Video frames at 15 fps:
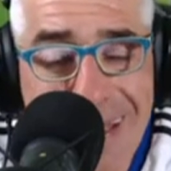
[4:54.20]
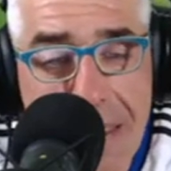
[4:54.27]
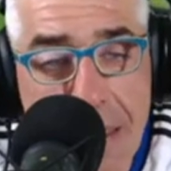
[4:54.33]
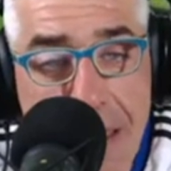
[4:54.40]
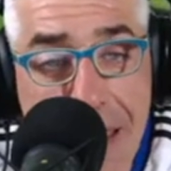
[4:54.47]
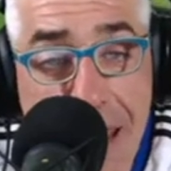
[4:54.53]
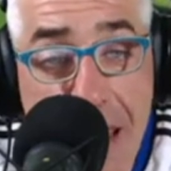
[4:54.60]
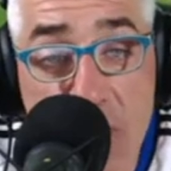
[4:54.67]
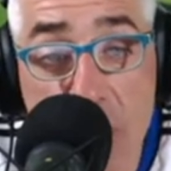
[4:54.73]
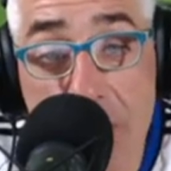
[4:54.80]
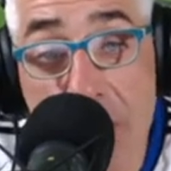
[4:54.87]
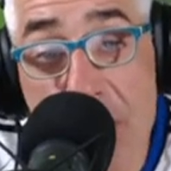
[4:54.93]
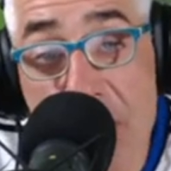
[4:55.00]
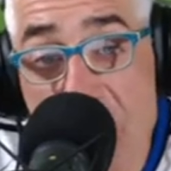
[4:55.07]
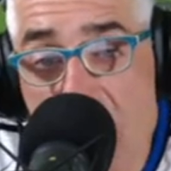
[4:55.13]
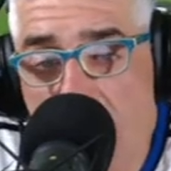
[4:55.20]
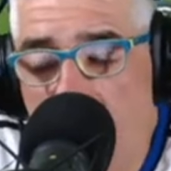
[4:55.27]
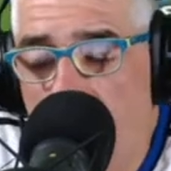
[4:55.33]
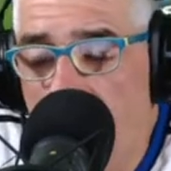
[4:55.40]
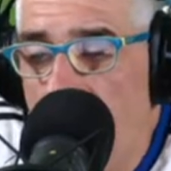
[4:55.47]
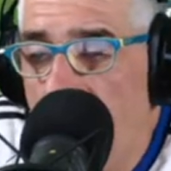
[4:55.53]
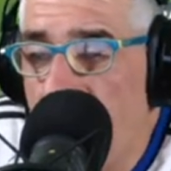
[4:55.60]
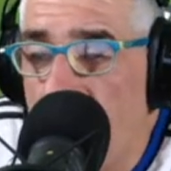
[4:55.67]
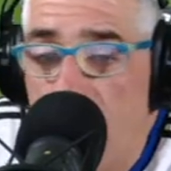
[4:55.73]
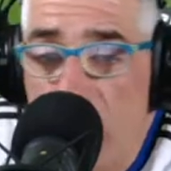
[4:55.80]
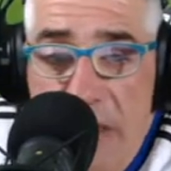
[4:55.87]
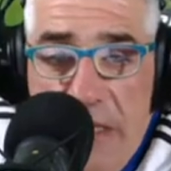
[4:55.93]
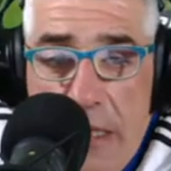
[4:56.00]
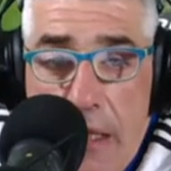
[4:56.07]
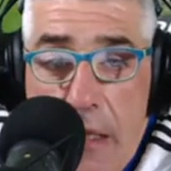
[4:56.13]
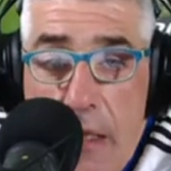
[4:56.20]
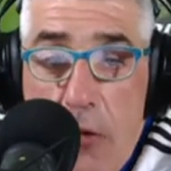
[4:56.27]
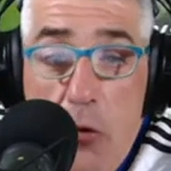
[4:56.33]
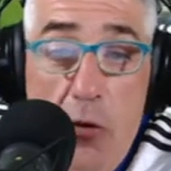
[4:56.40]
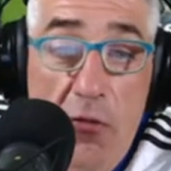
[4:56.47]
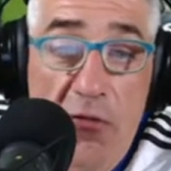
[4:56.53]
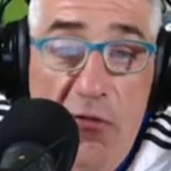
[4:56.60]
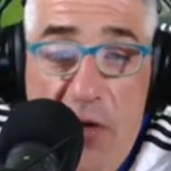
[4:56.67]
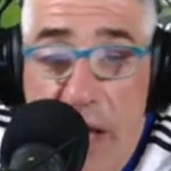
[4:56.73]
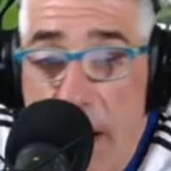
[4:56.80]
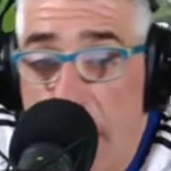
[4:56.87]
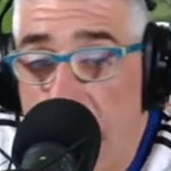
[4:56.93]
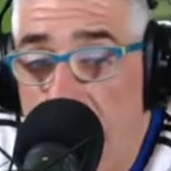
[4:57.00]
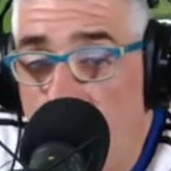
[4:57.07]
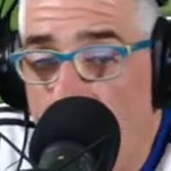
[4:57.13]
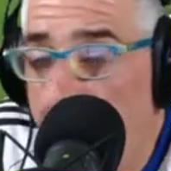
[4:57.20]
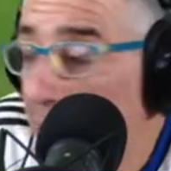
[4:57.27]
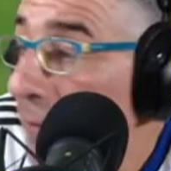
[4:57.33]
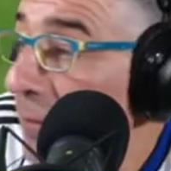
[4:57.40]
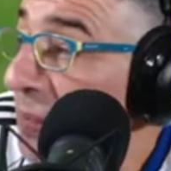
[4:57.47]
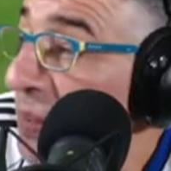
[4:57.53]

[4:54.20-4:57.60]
di rilievo in più forse non farebbe male.